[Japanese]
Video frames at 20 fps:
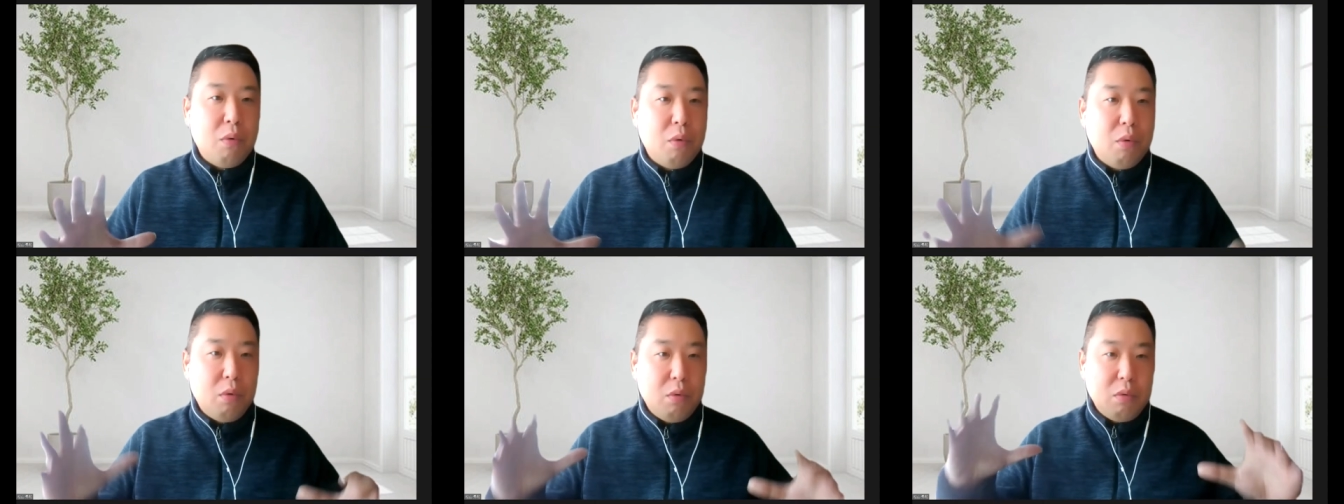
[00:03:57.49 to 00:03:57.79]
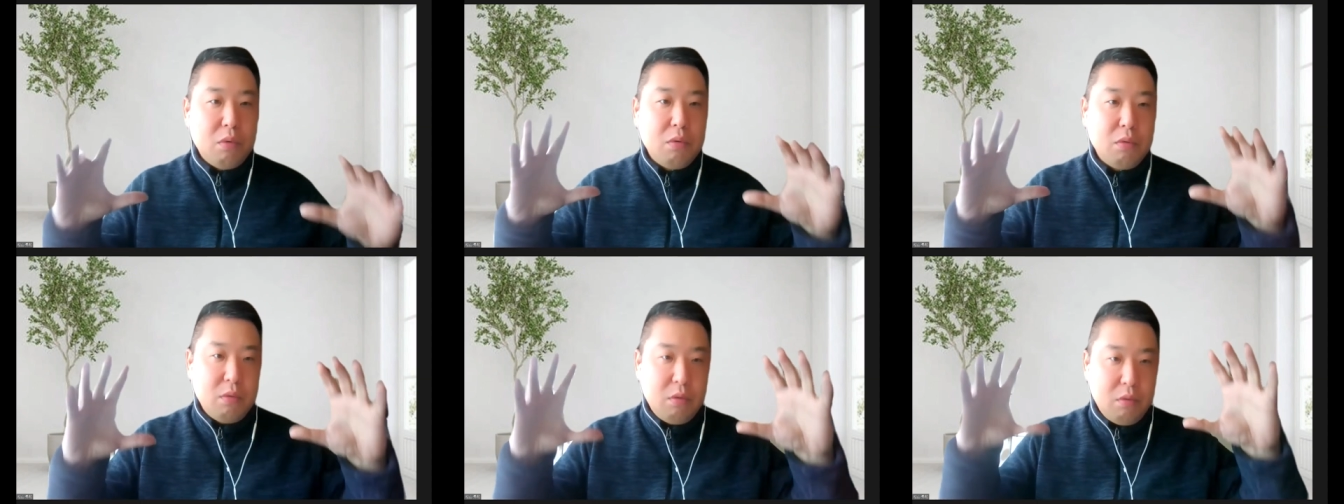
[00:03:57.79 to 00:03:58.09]

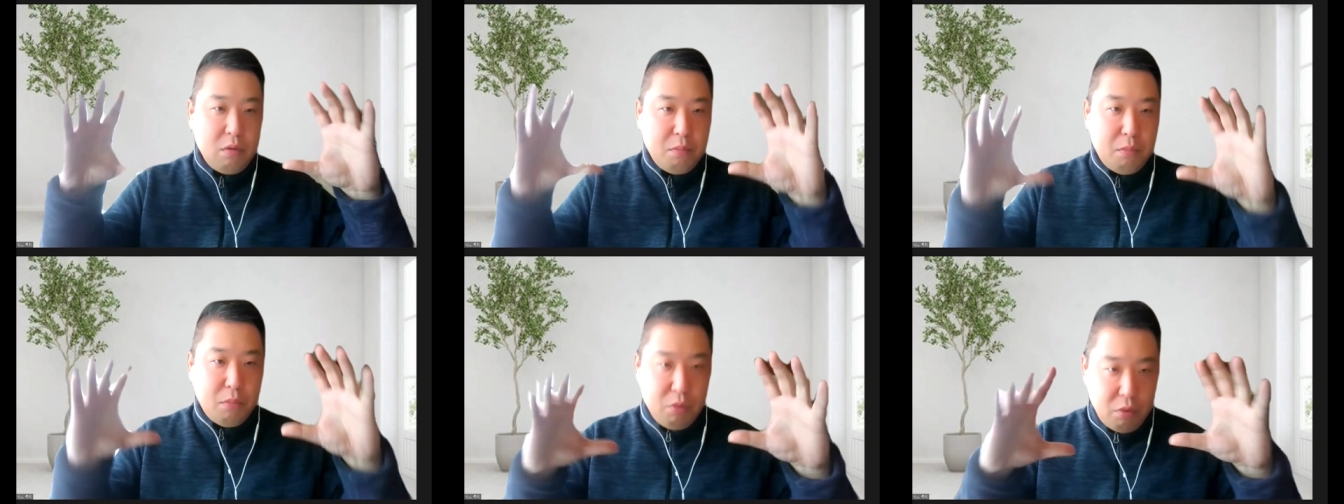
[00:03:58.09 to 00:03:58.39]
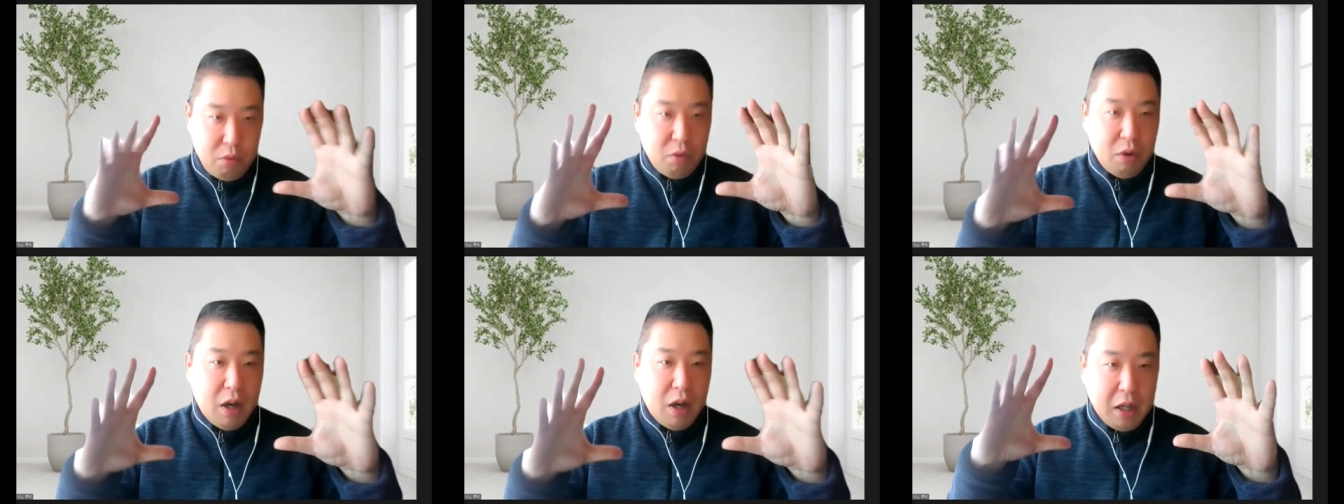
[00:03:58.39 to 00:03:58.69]
うも
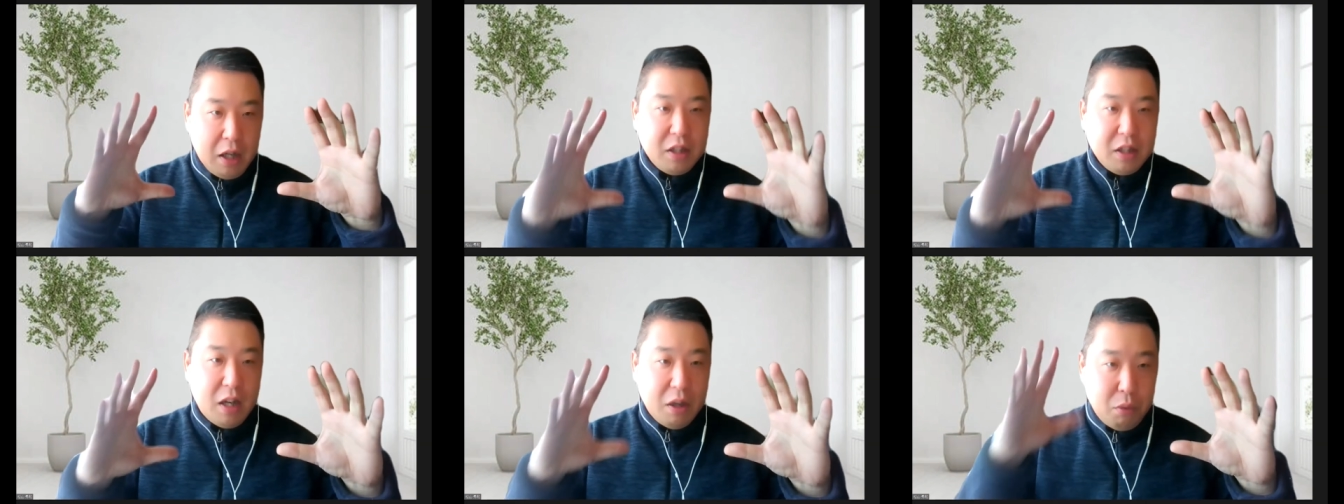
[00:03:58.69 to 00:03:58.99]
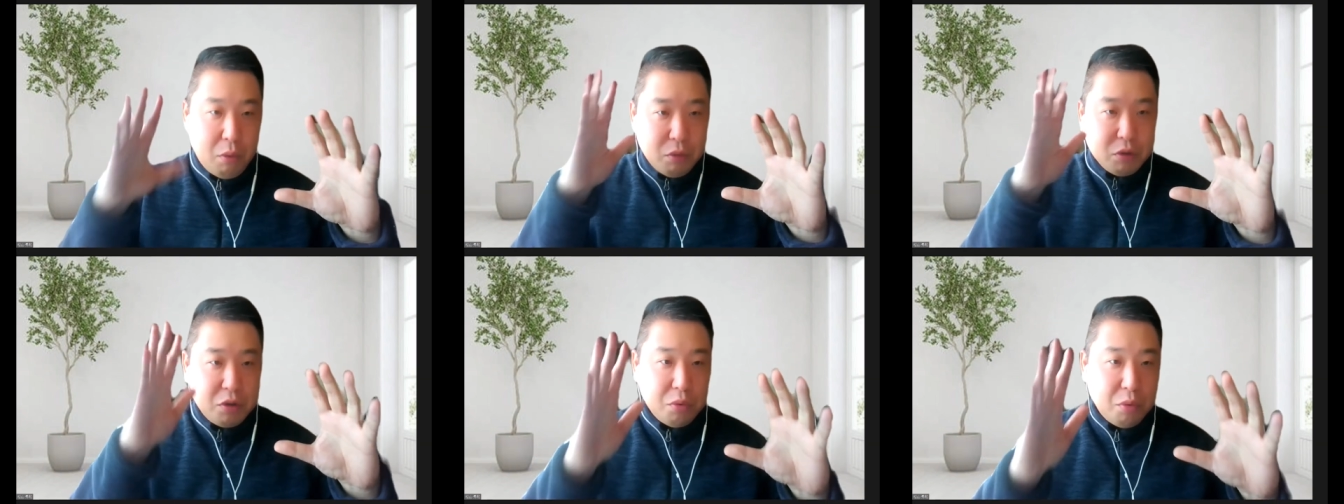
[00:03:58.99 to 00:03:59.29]
のがあった
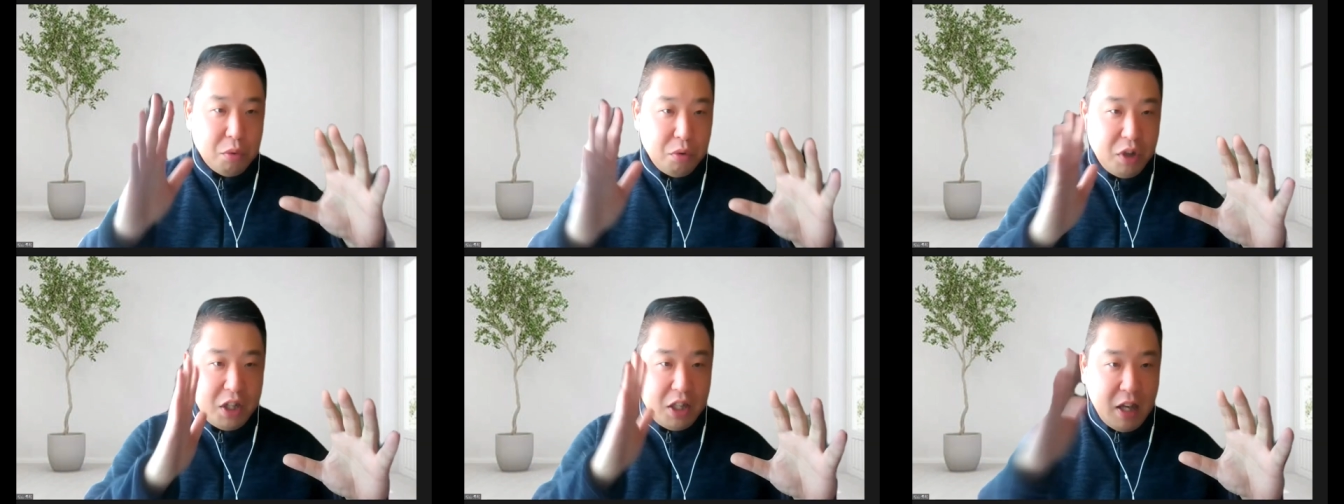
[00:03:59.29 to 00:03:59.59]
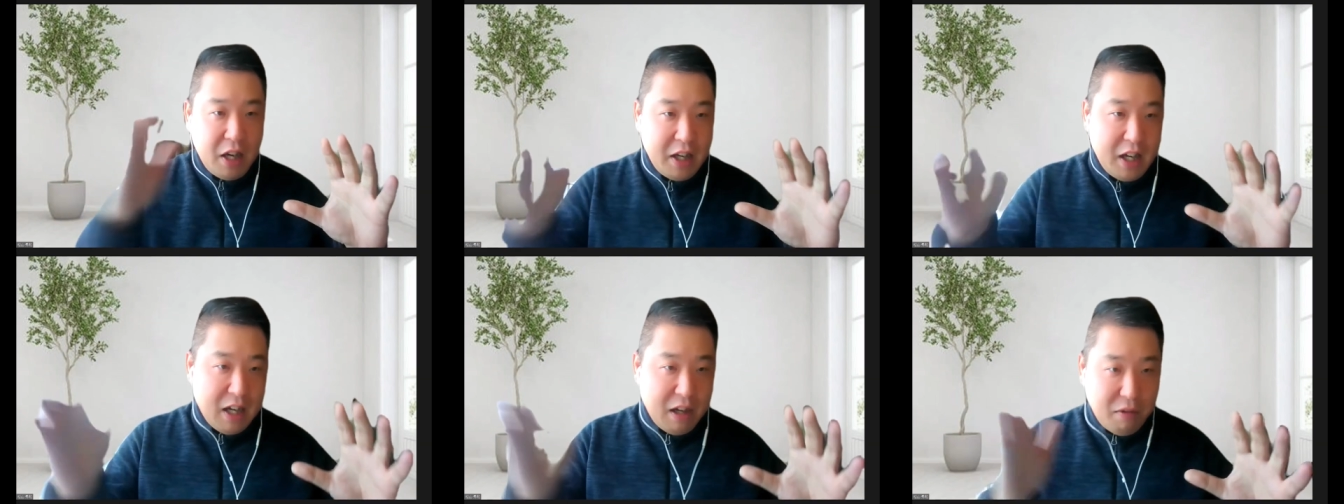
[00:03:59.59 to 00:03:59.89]
こうちょうど
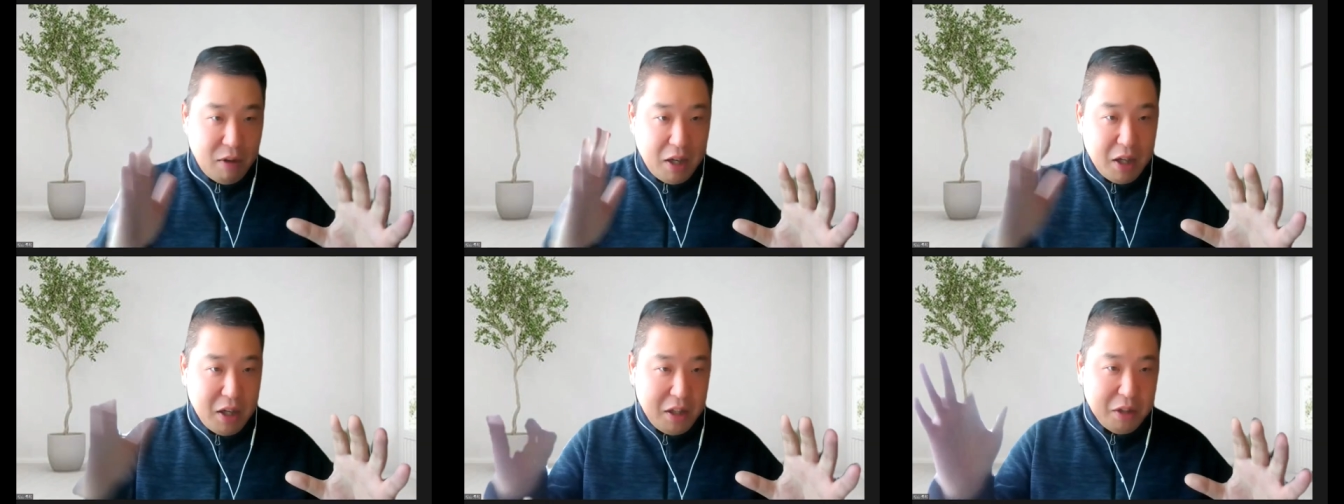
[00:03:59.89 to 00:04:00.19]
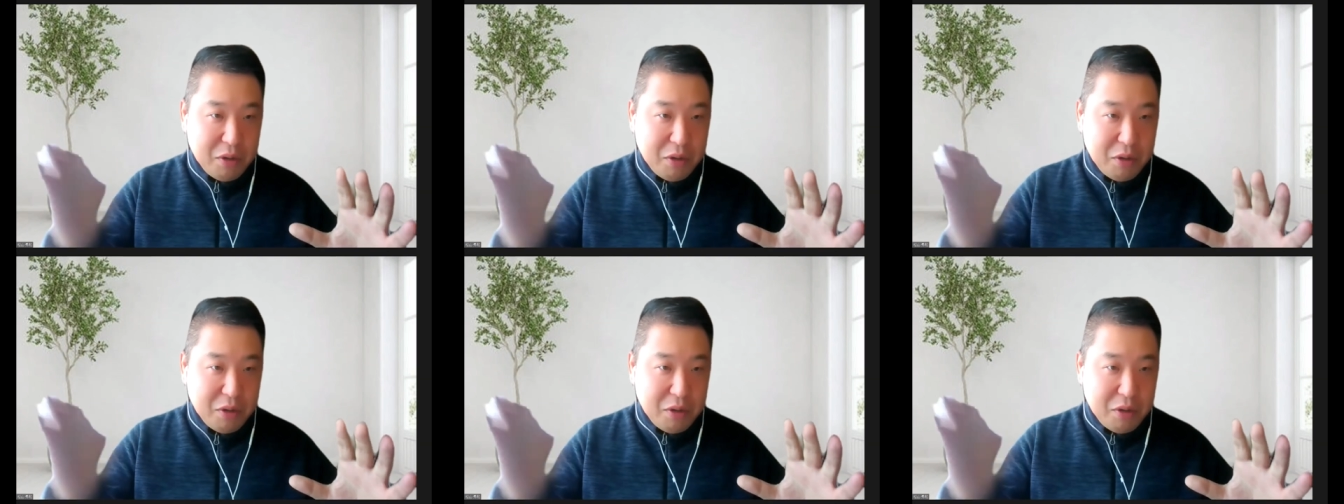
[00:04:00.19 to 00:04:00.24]
左側